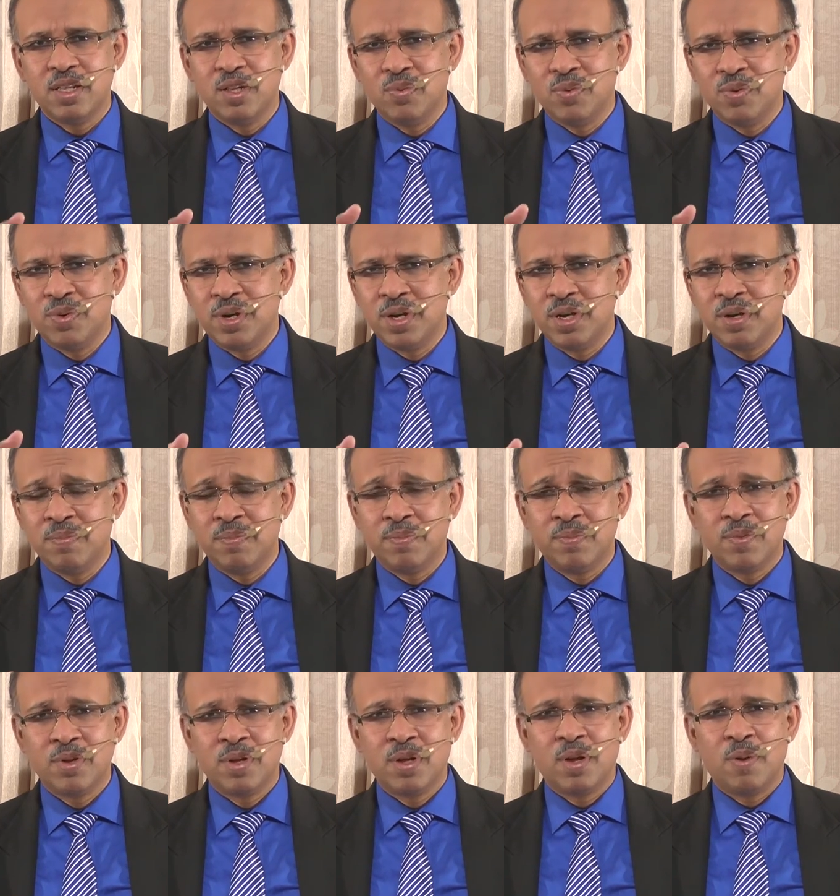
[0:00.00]
இந்த ஊழியம்
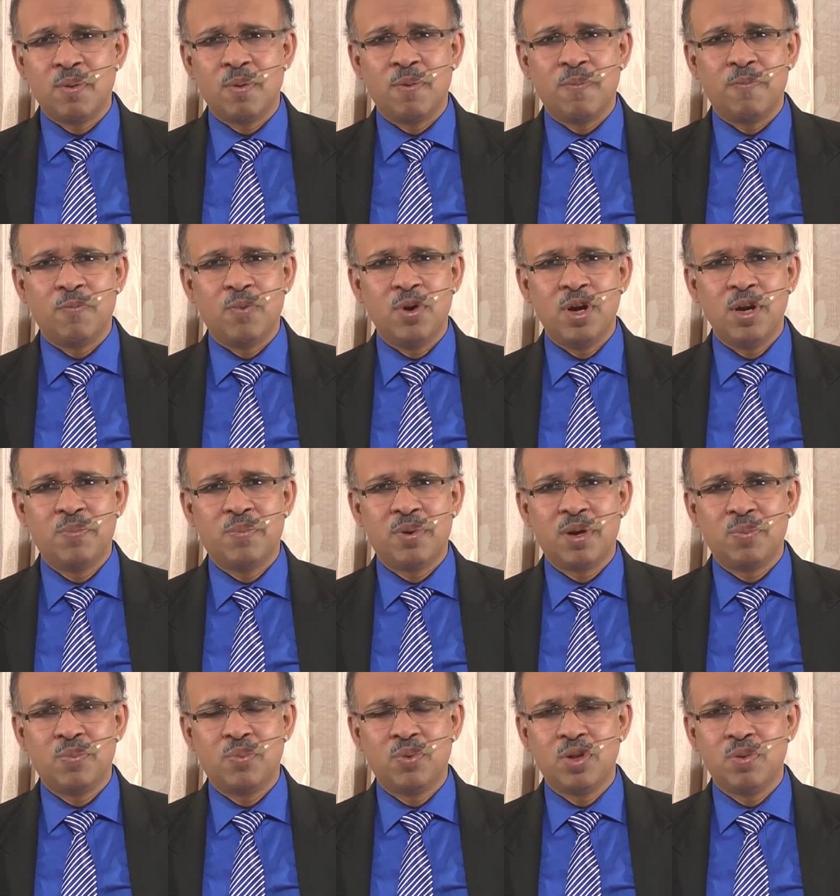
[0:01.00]

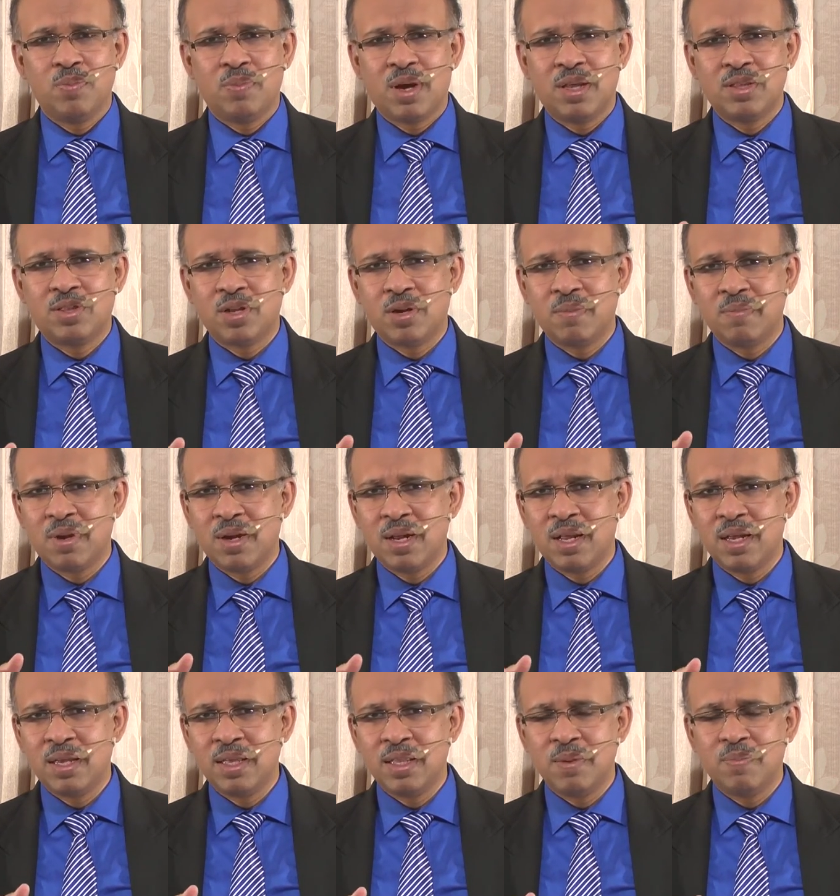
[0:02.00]
ஒளிபரப்புவது
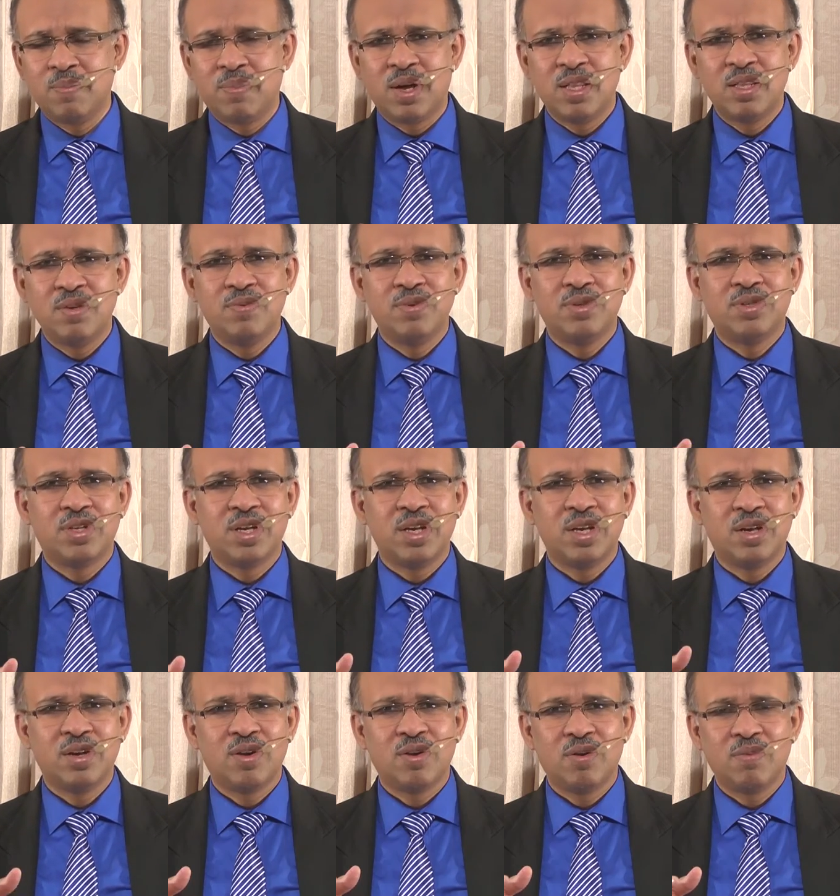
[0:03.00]
மாத்திரமல்ல இதை பதிவு
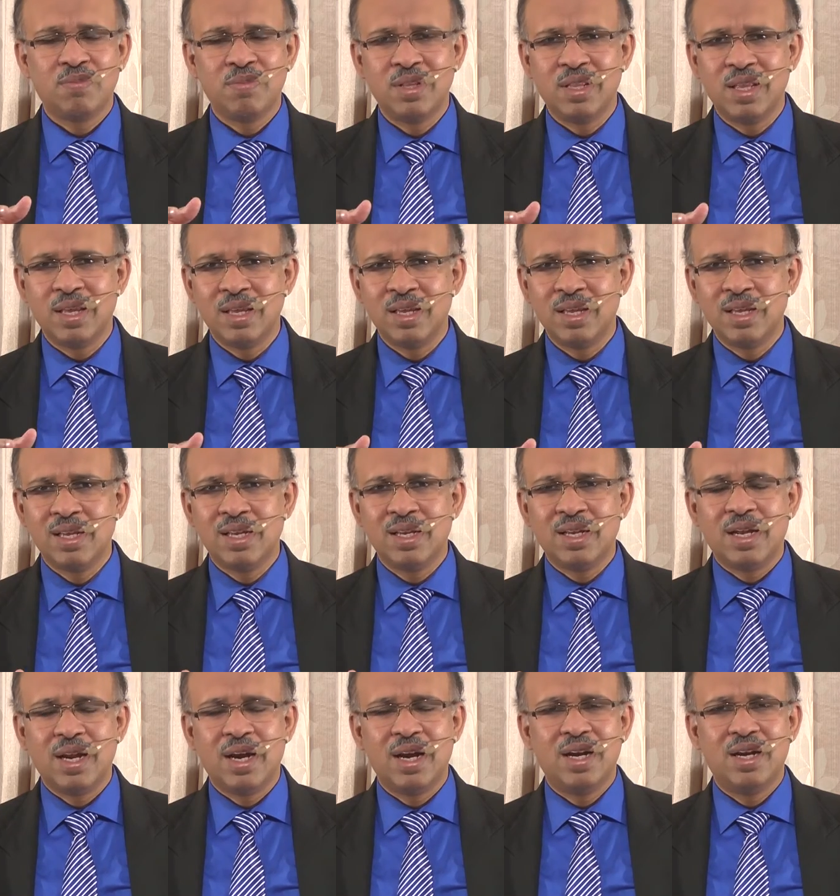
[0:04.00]
செய்கிறோம் இதை
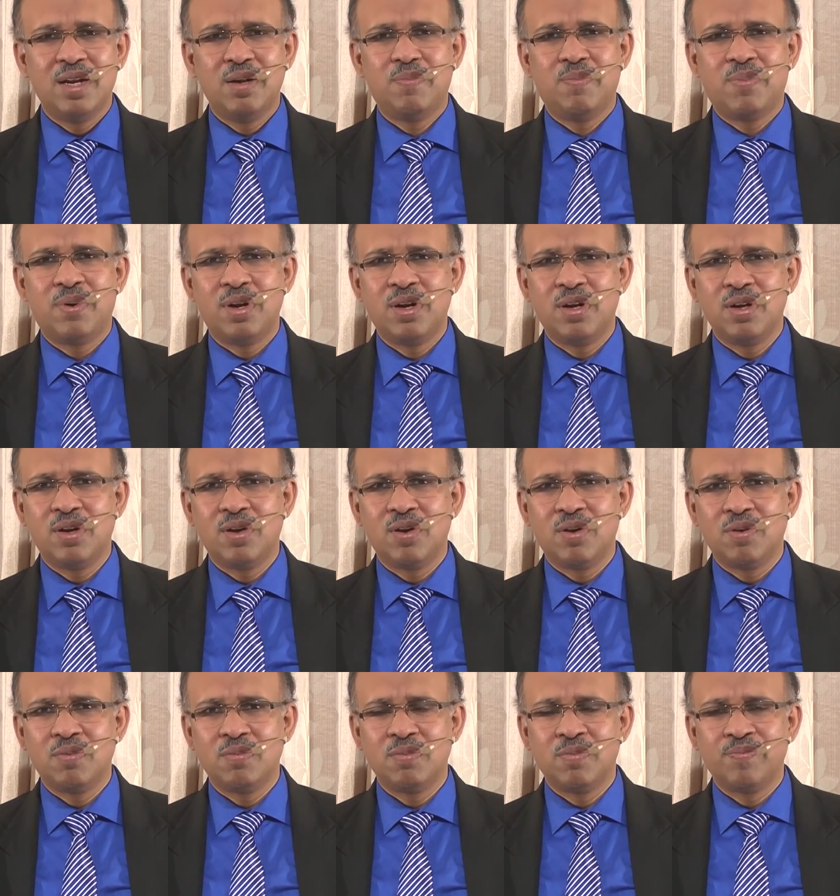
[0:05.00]
எடிட்
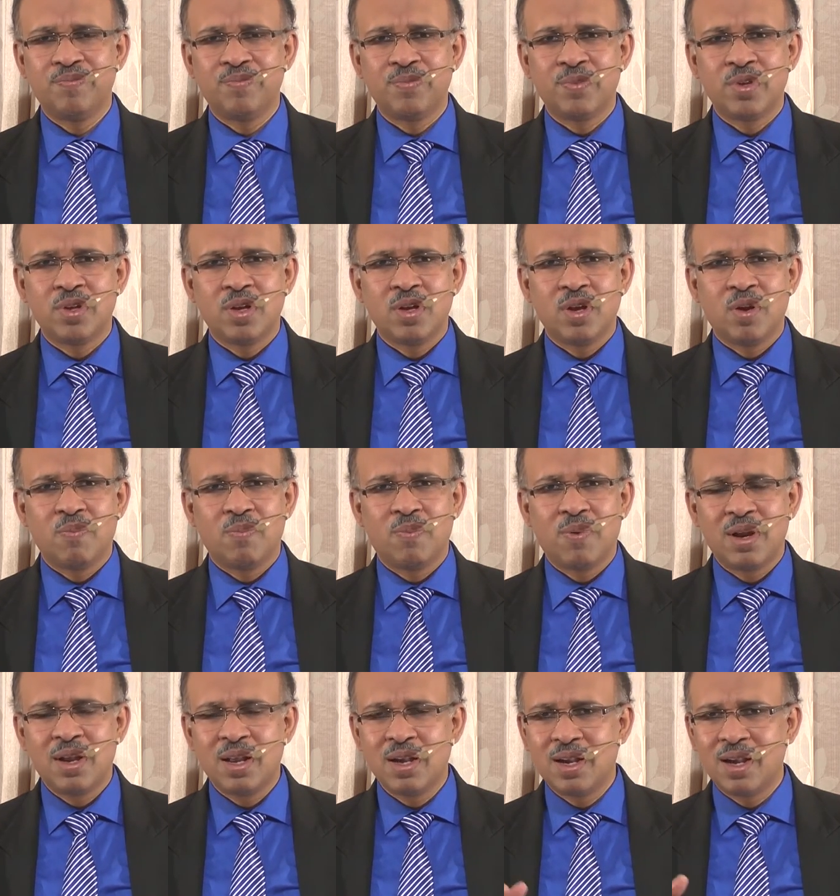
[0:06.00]
பண்ணுகிறோம்
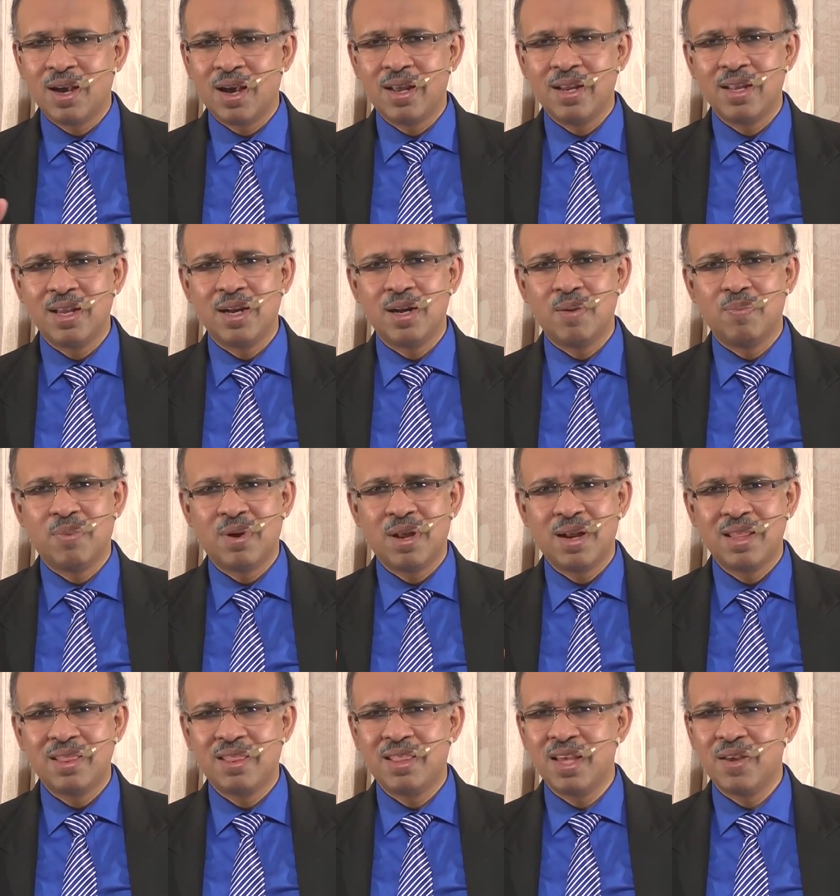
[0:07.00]
பல காரியங்கள்
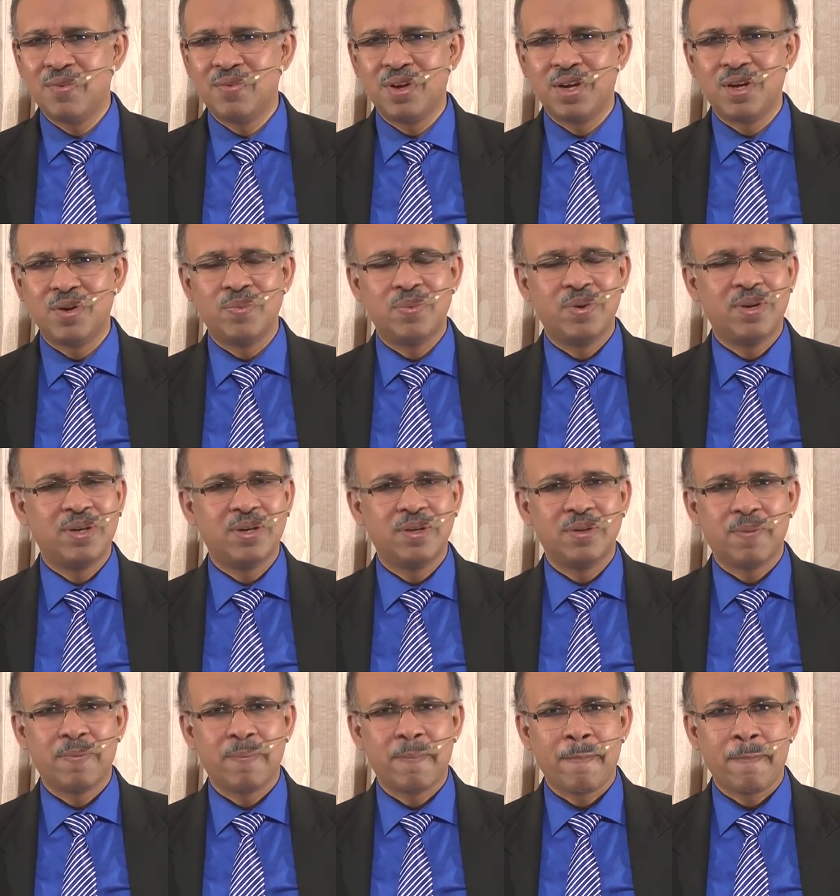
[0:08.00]
பல தேவைகள் உண்டு
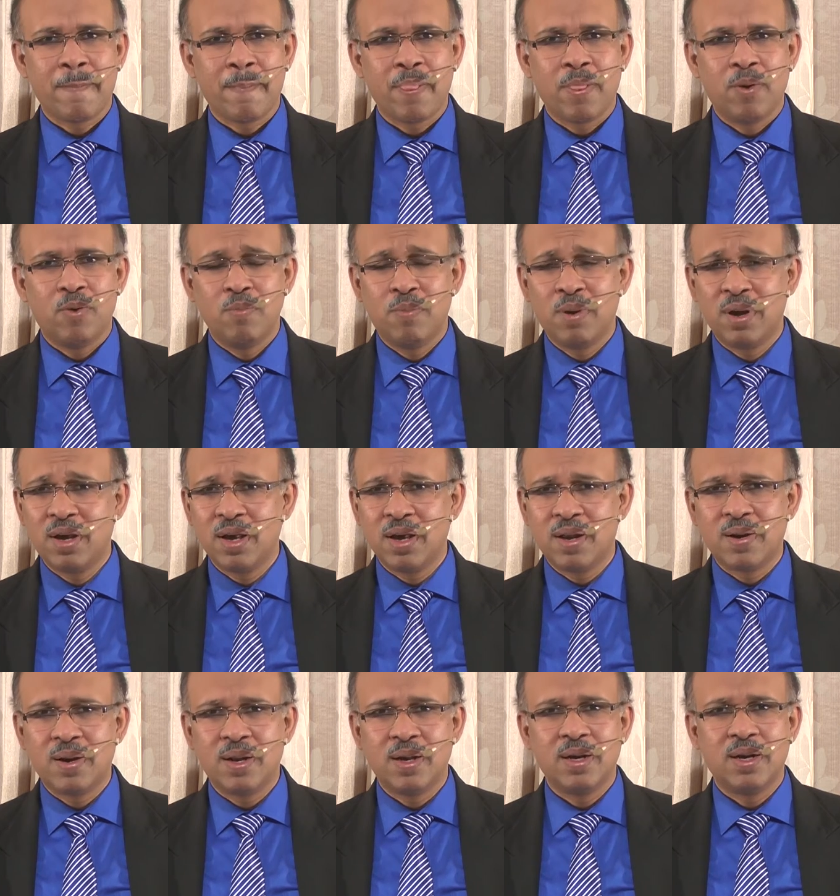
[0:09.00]

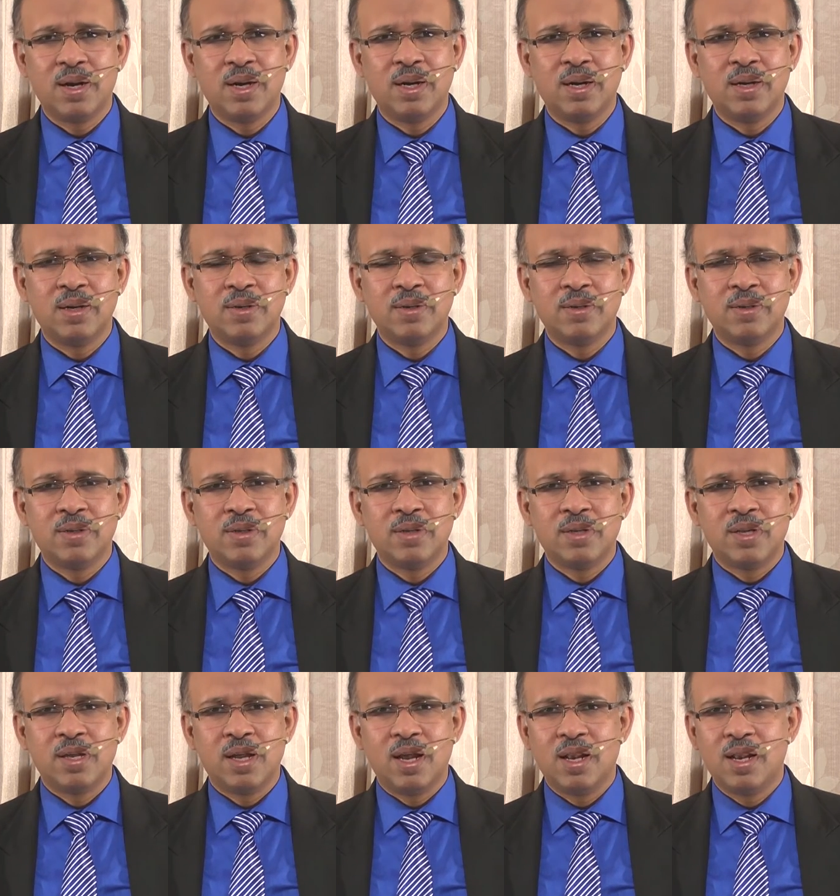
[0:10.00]
உபகரணங்கள்
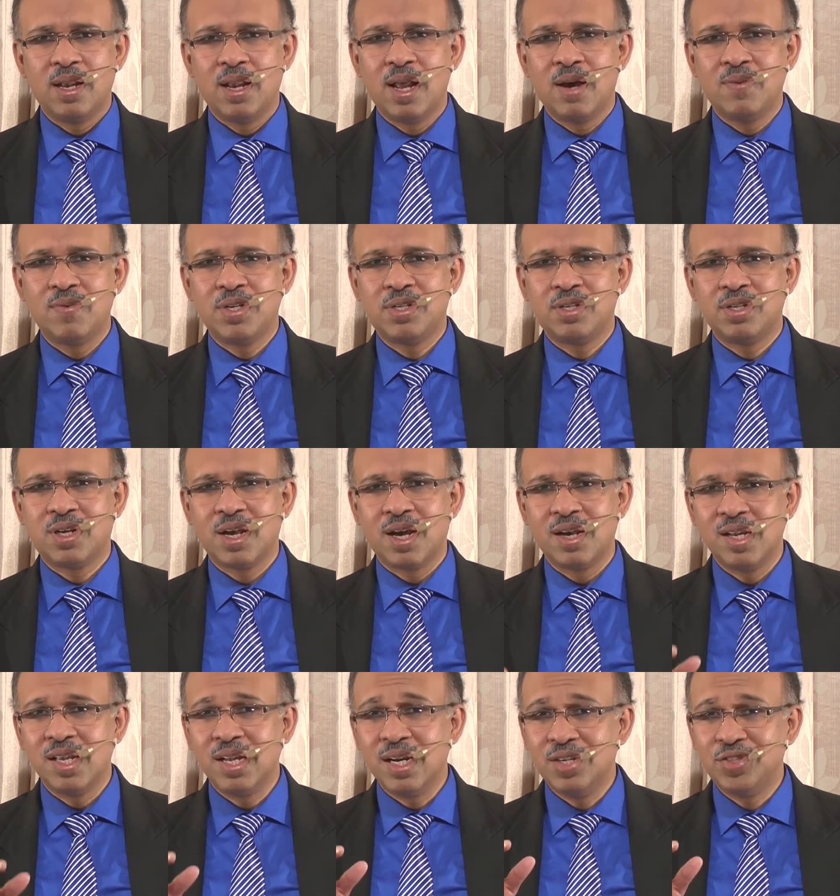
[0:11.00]

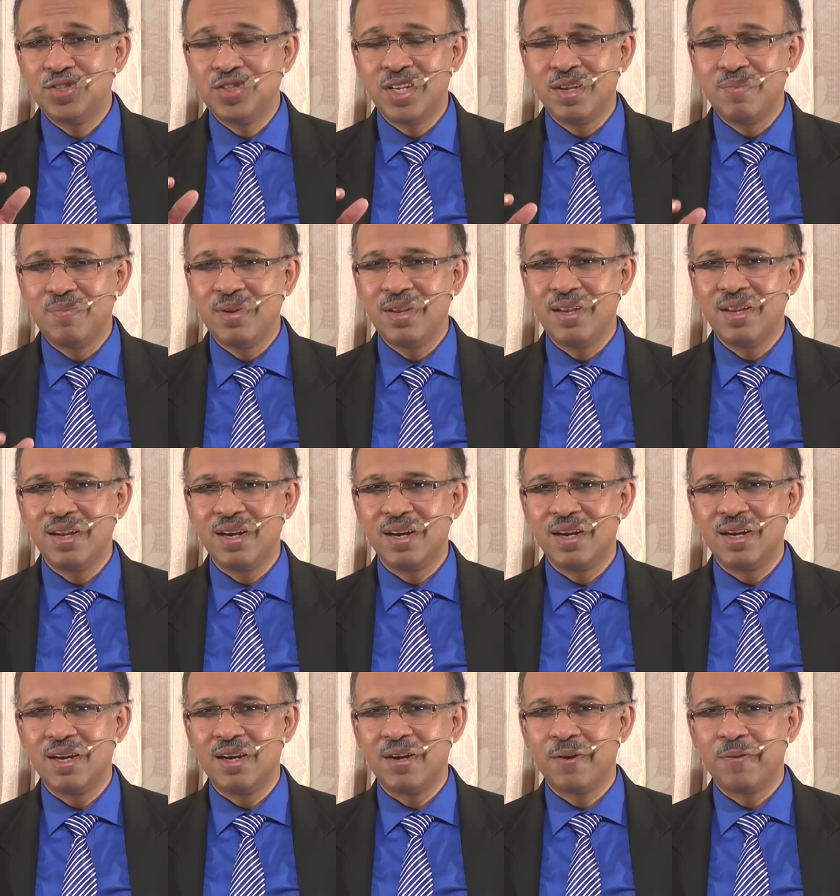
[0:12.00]
எல்லாவற்றுக்காக நீங்கள்
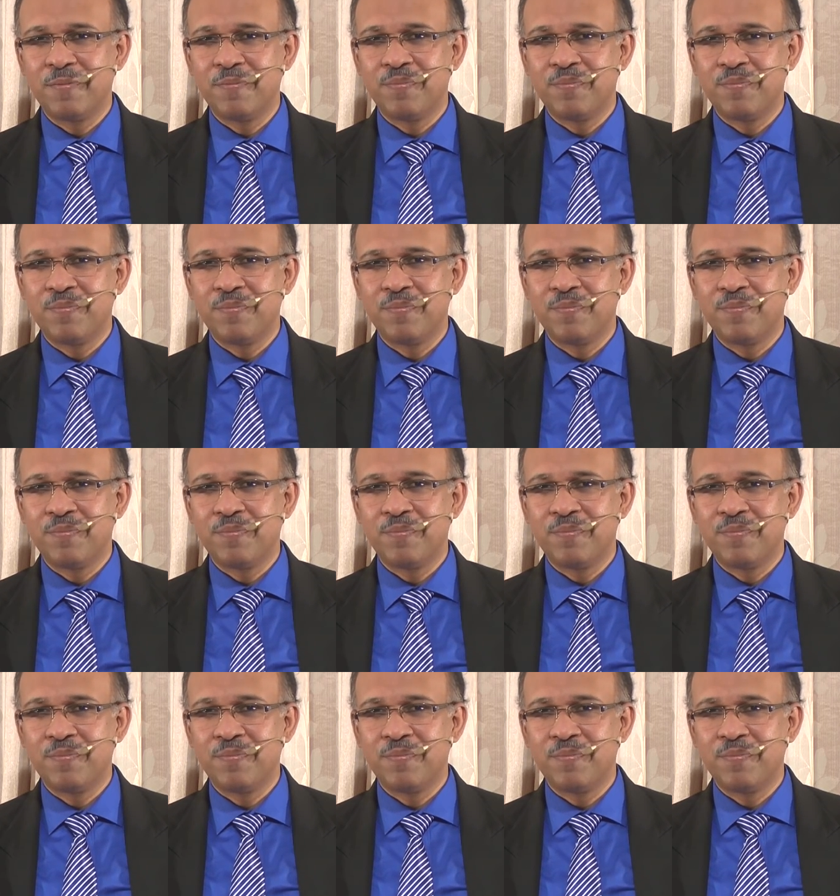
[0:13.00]
செபியுங்கள்